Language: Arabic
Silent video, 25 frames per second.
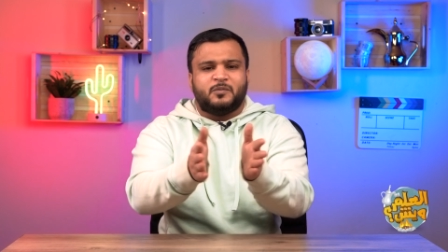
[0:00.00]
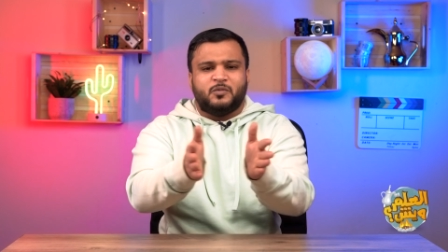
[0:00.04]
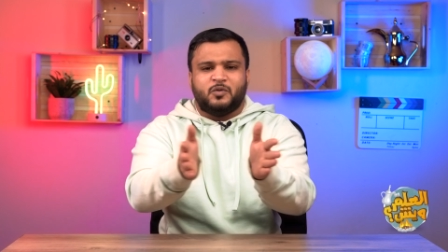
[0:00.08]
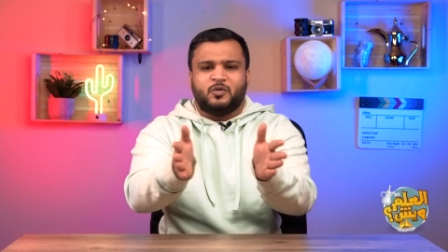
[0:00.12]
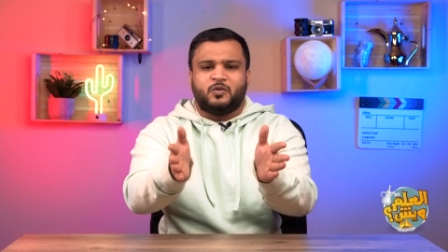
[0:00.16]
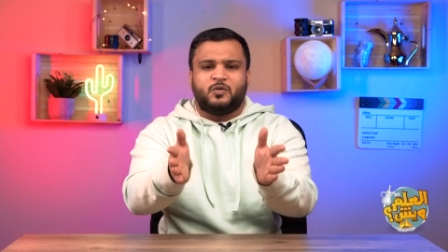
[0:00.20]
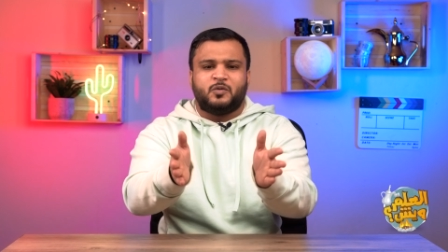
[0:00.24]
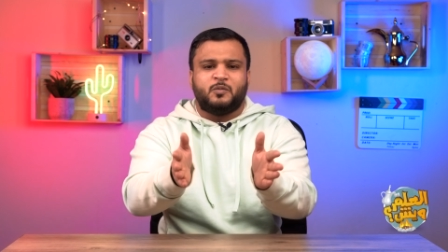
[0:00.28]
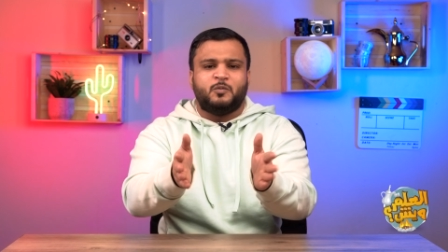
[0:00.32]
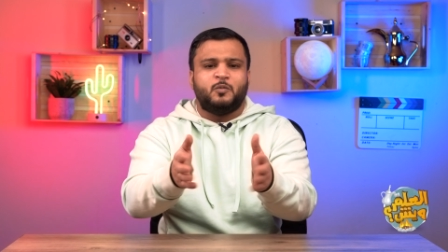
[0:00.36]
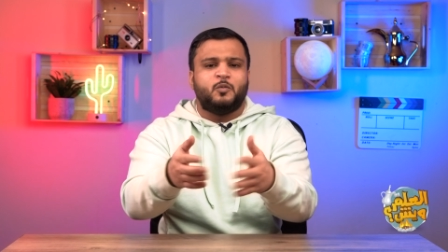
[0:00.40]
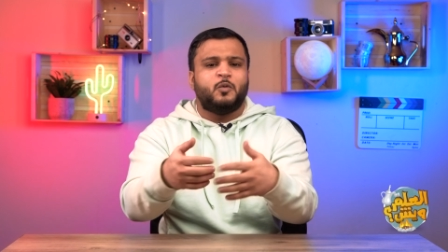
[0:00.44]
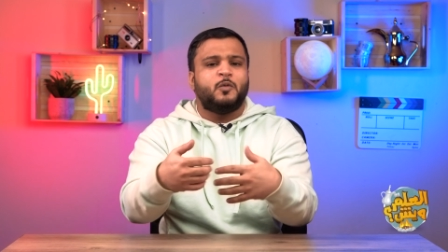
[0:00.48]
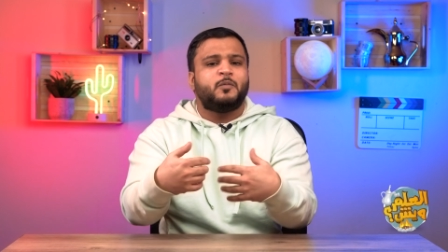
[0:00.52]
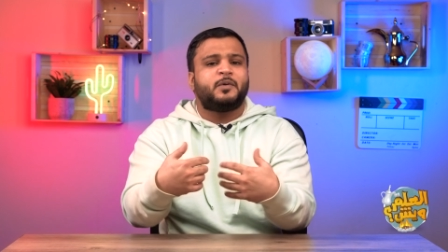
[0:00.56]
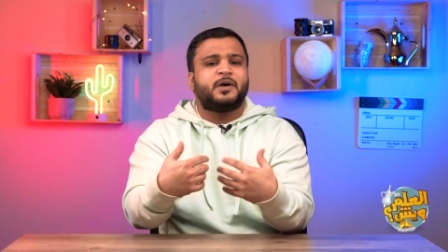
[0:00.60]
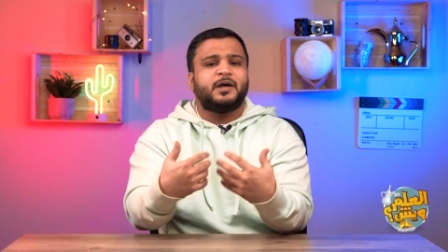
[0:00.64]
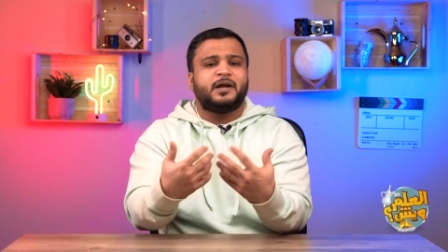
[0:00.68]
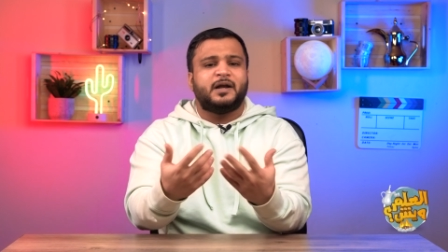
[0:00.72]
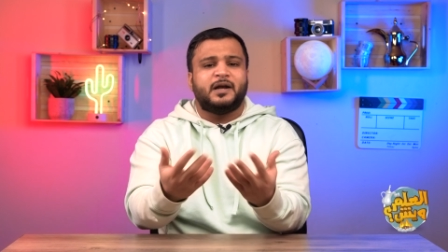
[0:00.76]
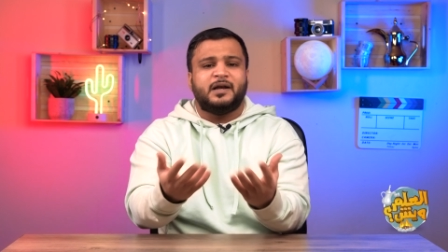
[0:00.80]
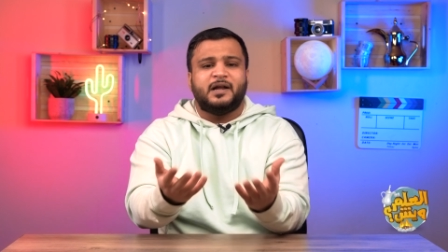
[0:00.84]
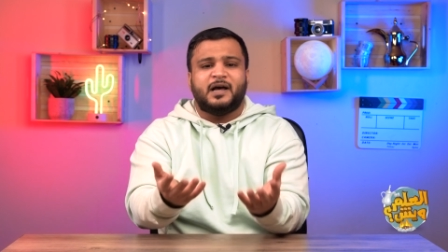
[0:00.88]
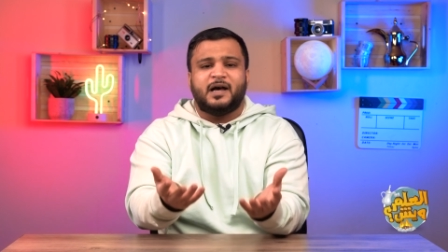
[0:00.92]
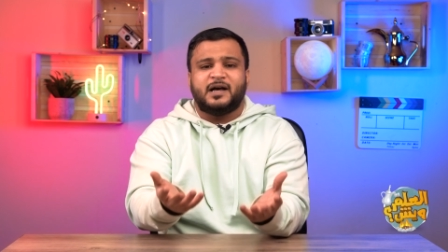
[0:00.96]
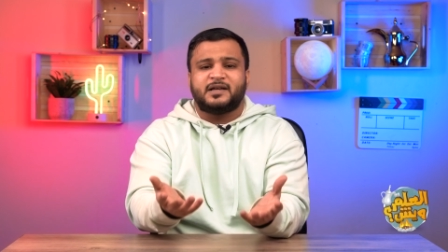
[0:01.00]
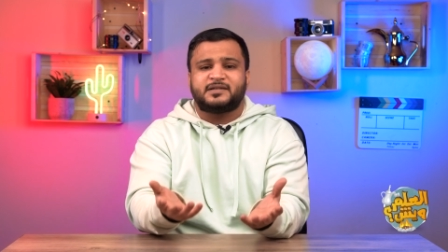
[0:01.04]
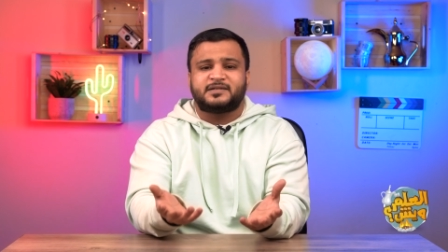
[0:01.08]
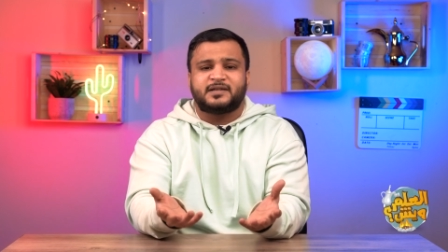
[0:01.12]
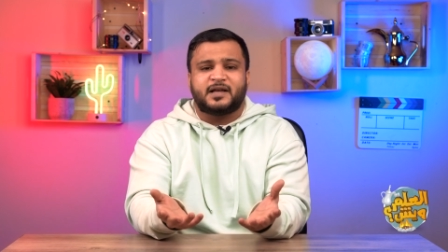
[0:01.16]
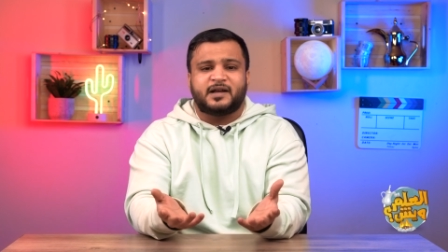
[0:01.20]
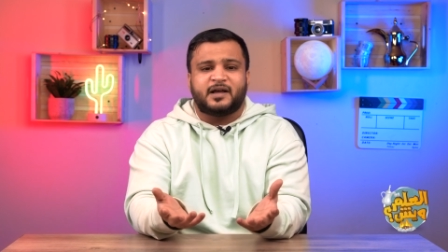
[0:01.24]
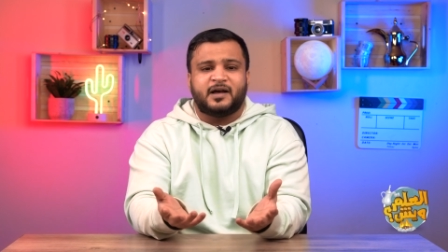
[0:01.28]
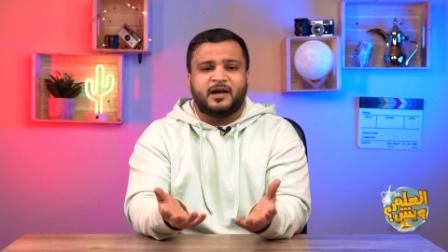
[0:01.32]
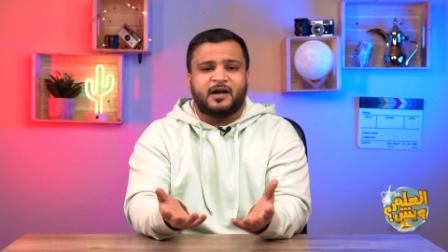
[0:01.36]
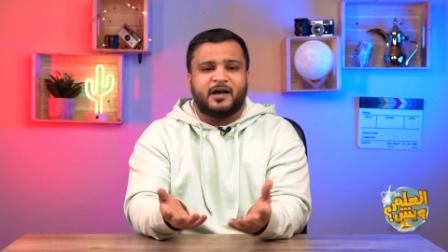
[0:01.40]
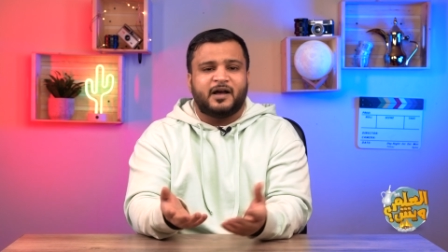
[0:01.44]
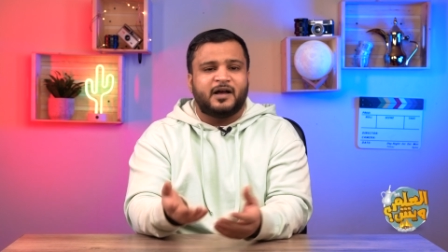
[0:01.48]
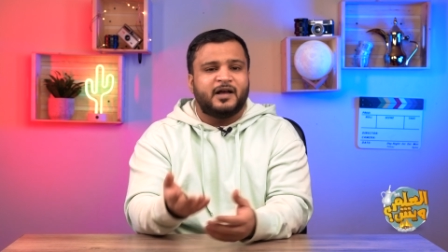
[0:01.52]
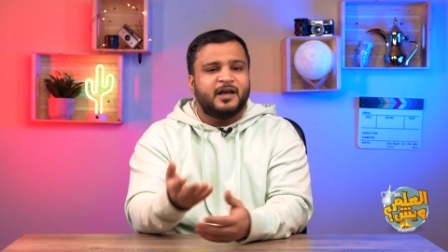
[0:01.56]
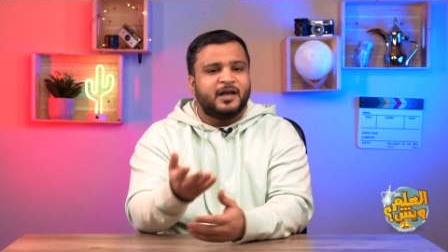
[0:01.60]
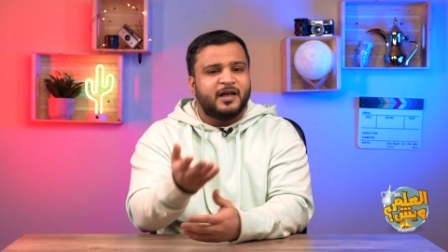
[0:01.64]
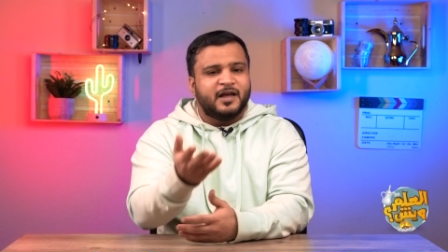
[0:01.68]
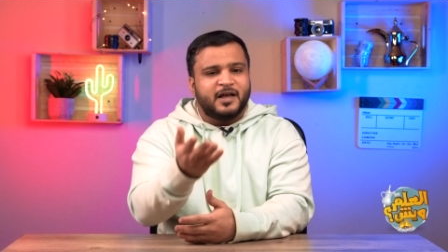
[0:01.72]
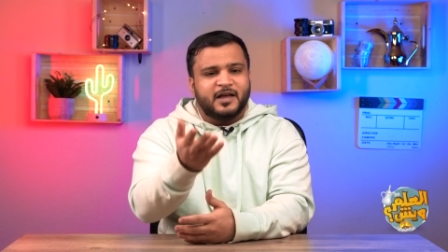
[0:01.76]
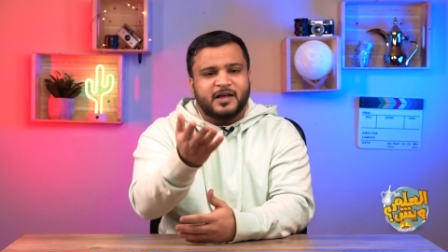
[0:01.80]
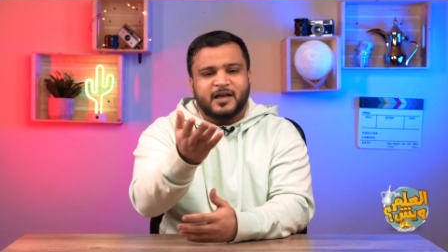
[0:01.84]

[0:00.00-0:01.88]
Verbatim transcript: ممكن ممكن اللي عاصرها